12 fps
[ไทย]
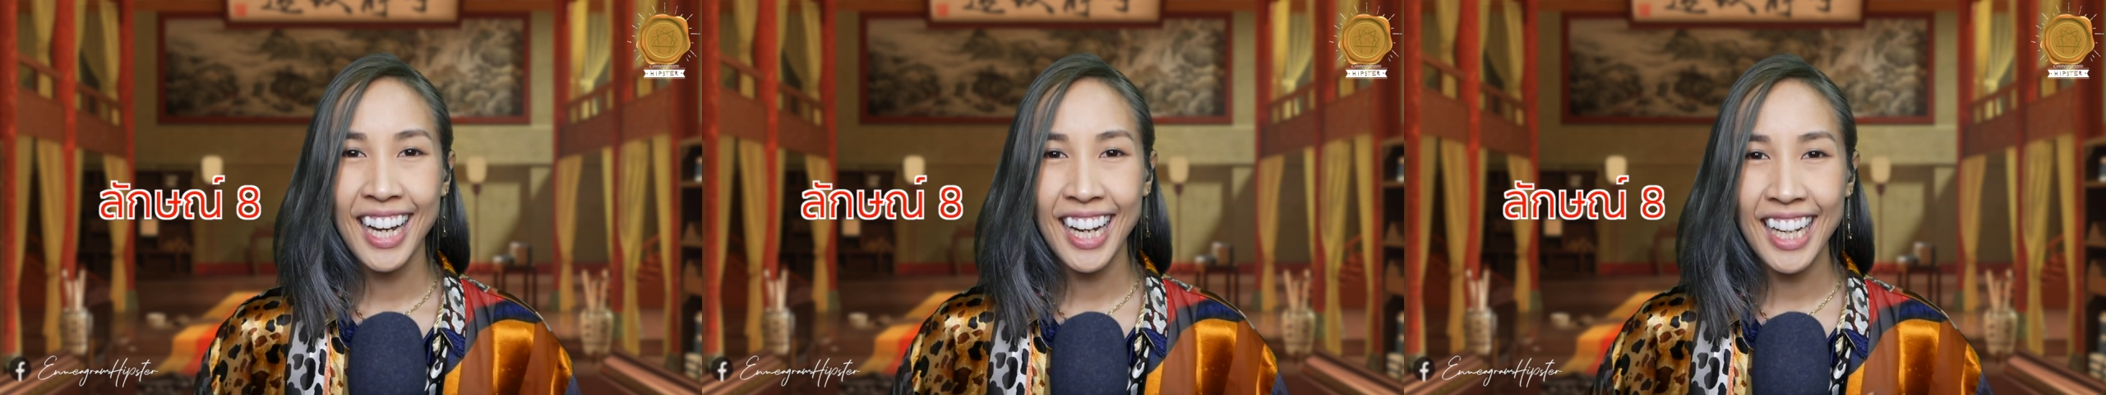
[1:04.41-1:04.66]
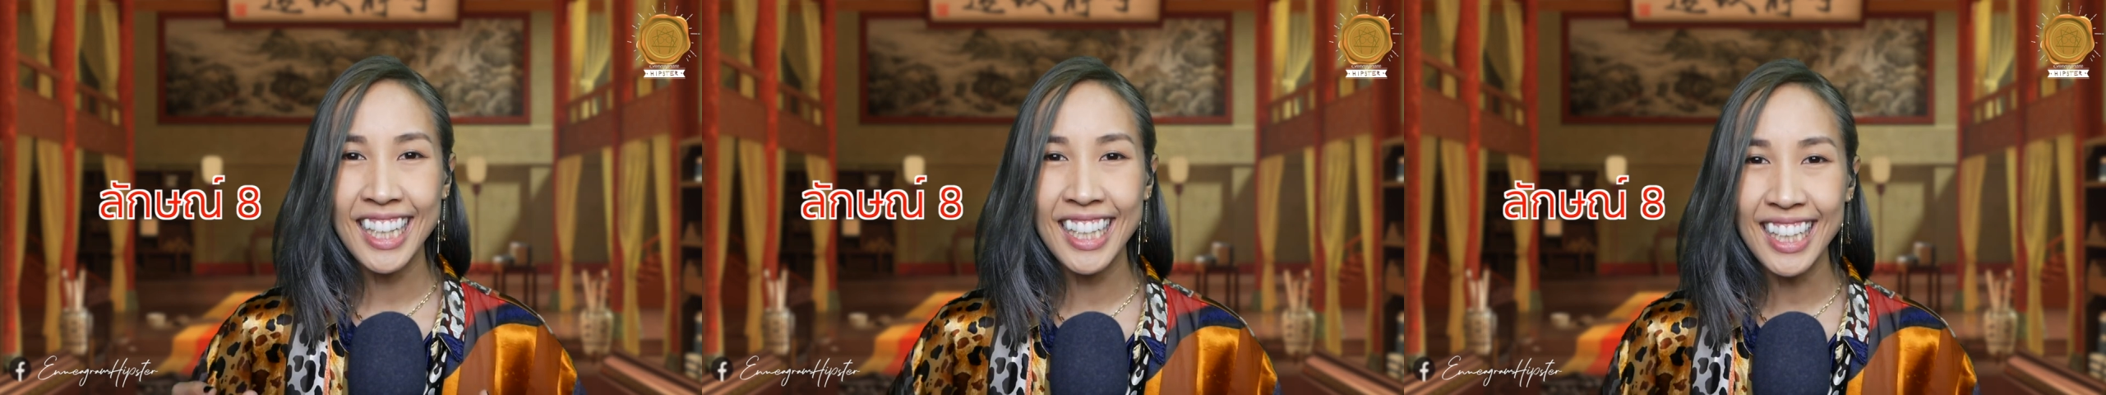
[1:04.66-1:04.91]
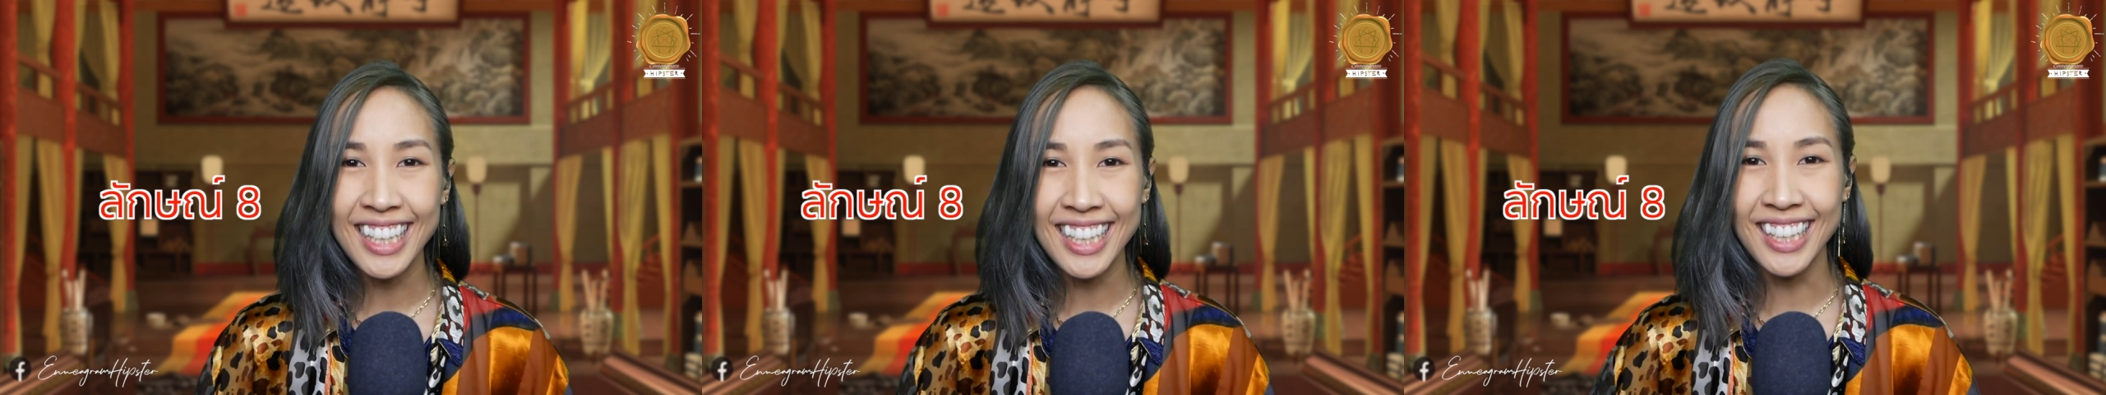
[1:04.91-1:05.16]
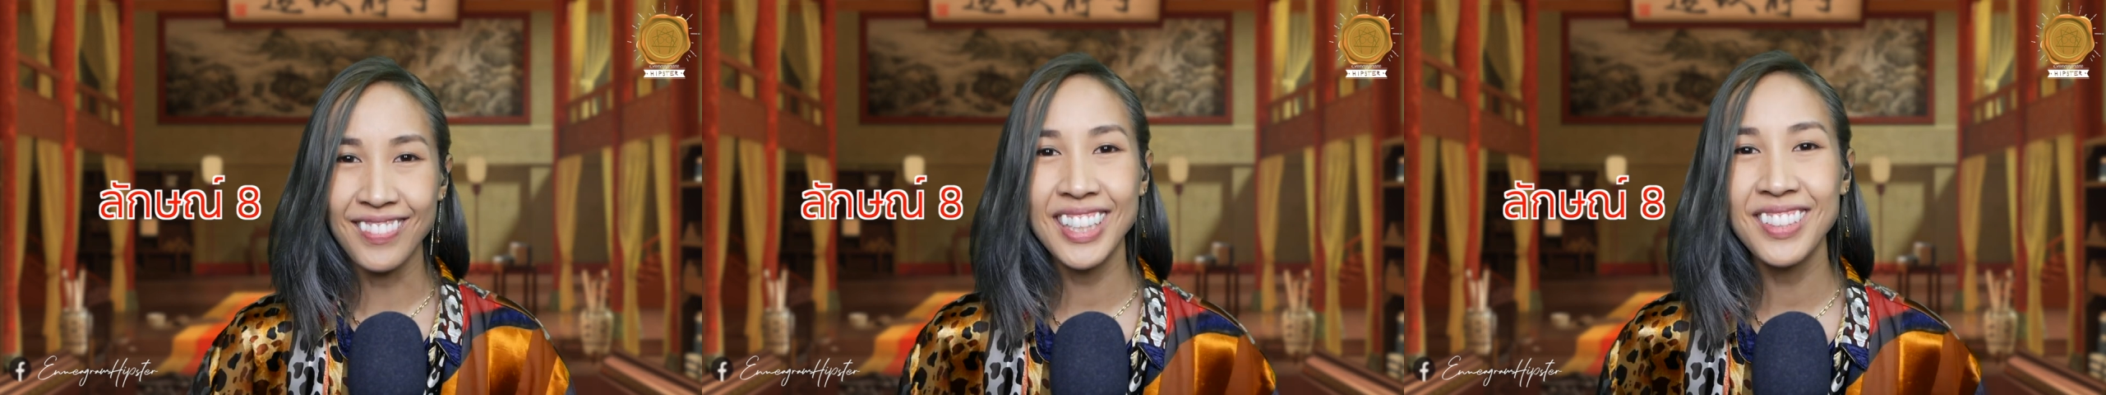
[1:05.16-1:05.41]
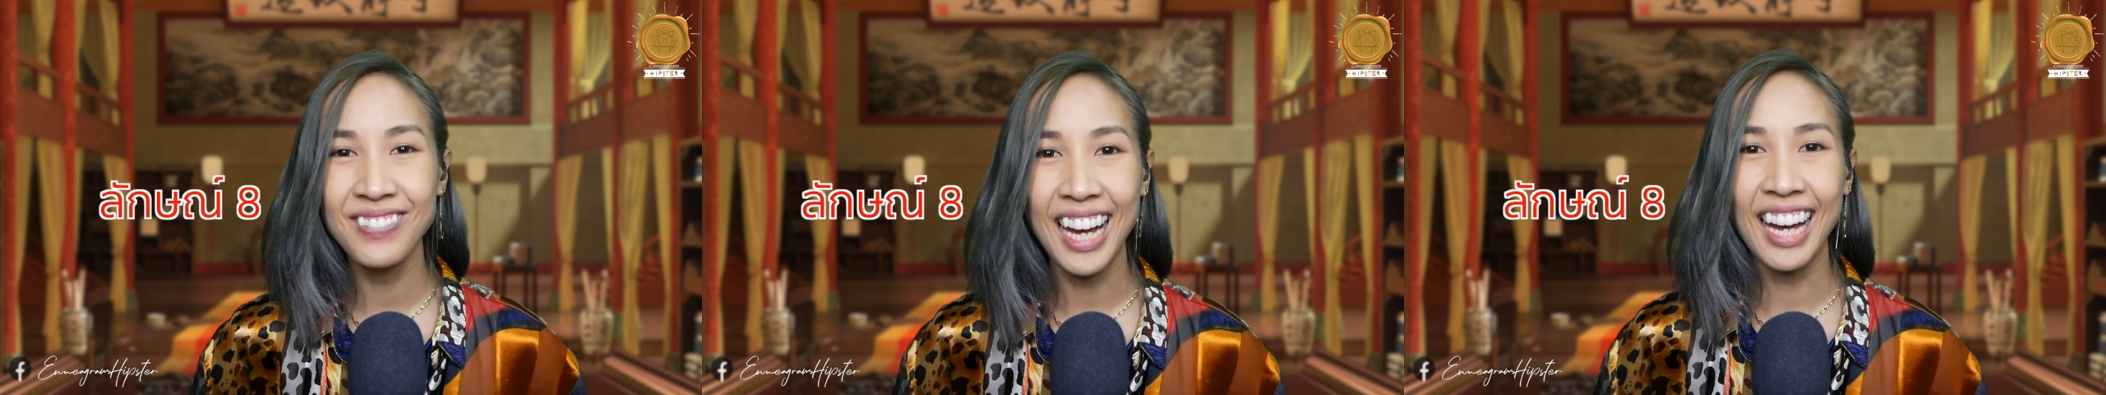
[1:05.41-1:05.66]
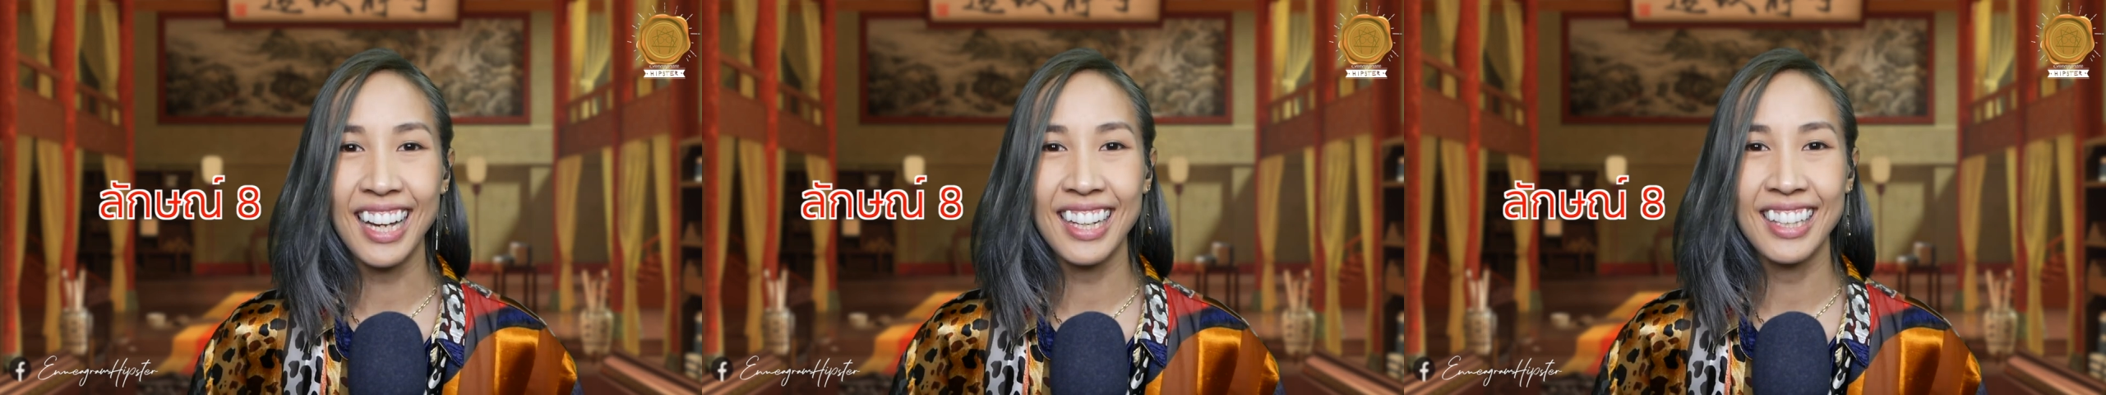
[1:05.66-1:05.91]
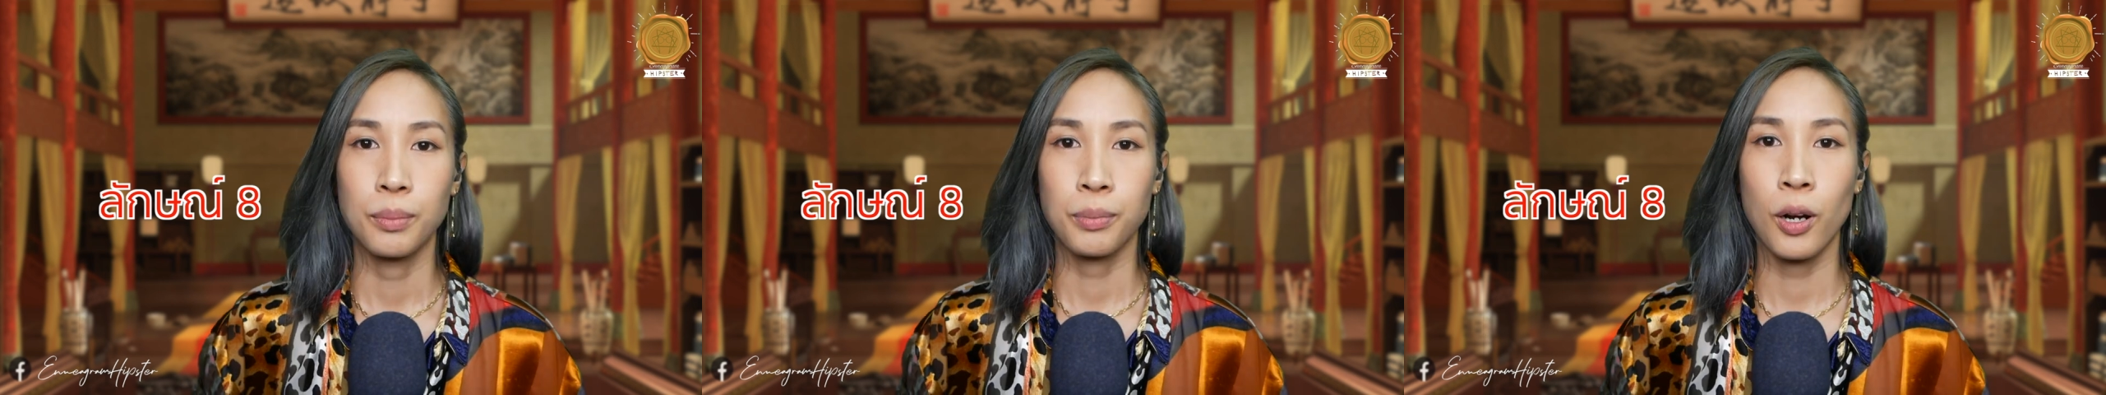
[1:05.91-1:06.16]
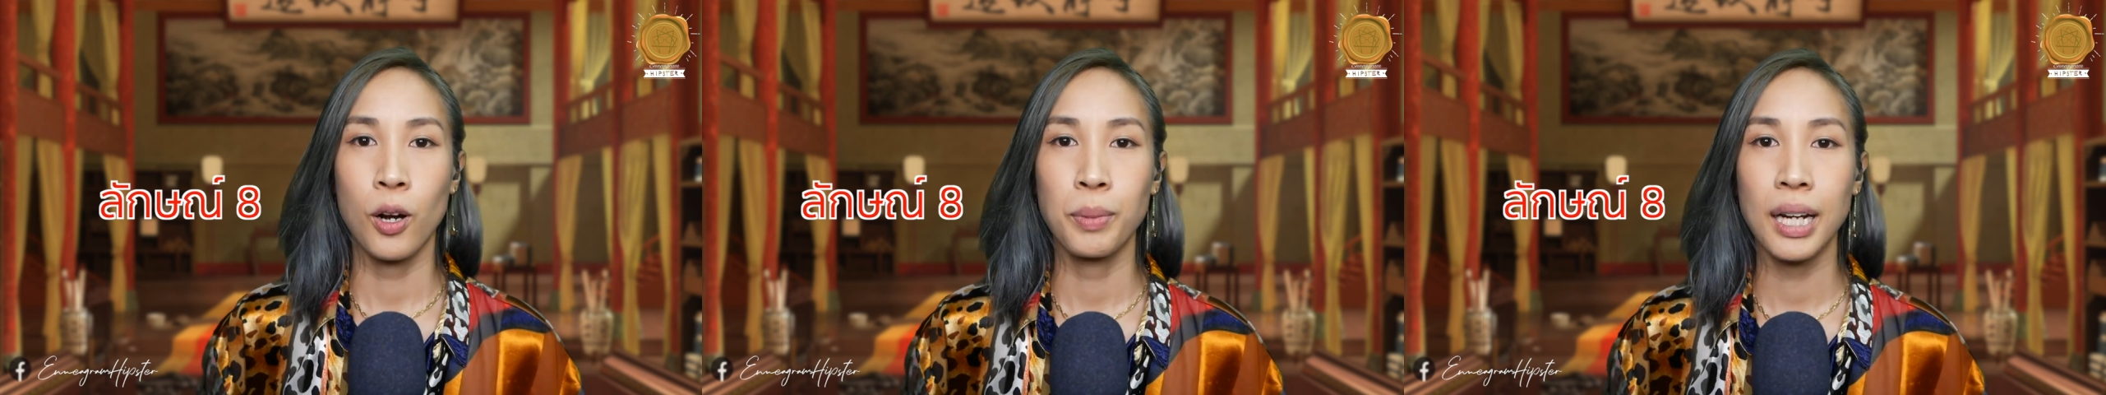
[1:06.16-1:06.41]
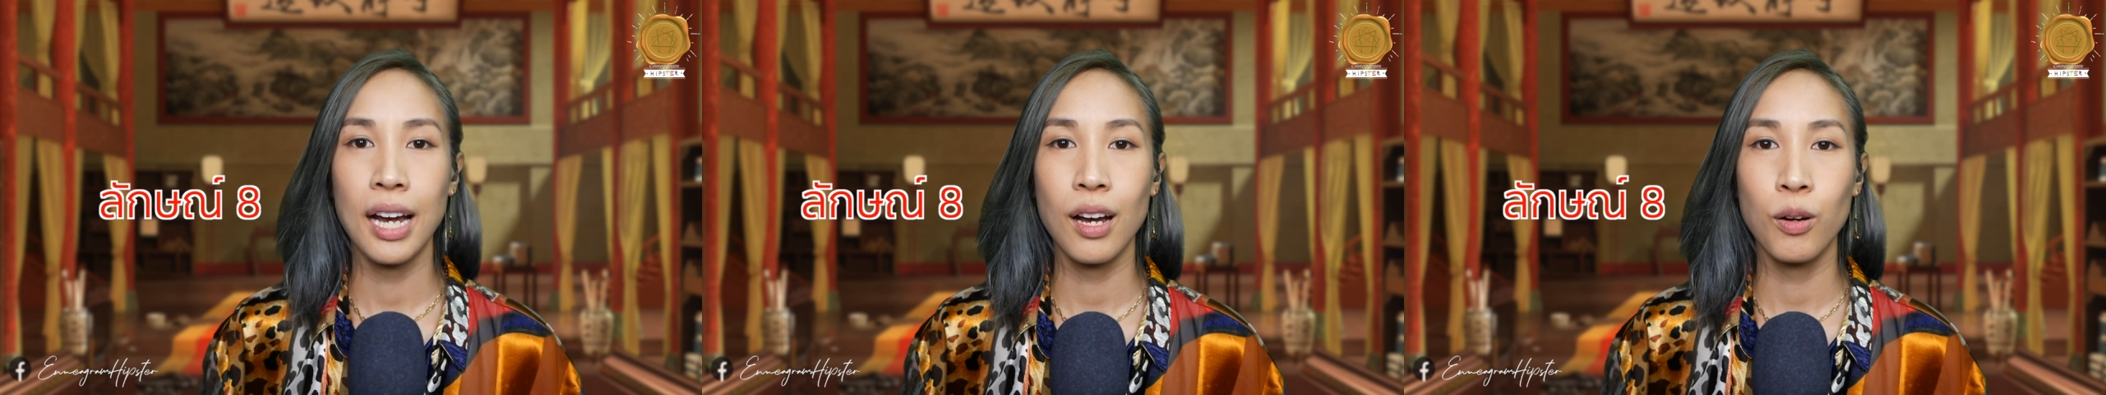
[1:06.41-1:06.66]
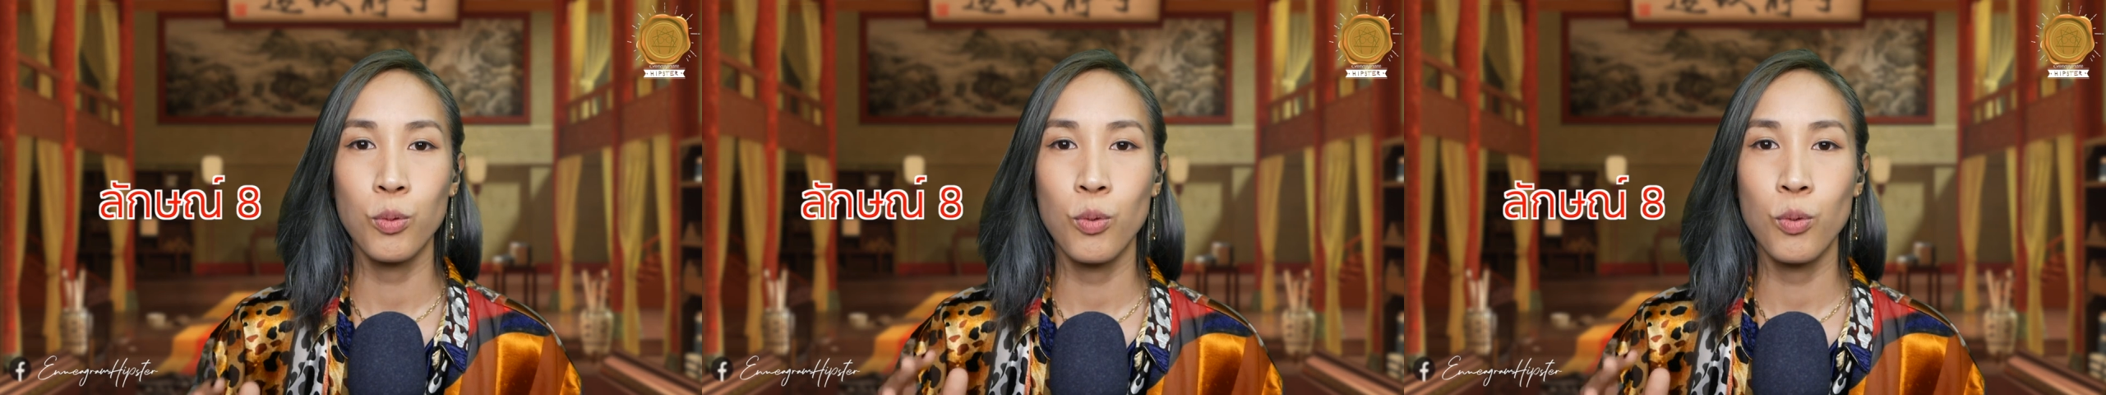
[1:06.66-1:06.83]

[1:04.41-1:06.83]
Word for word: ให้ฮึกเหิมขึ้นมา พร้อมเข้า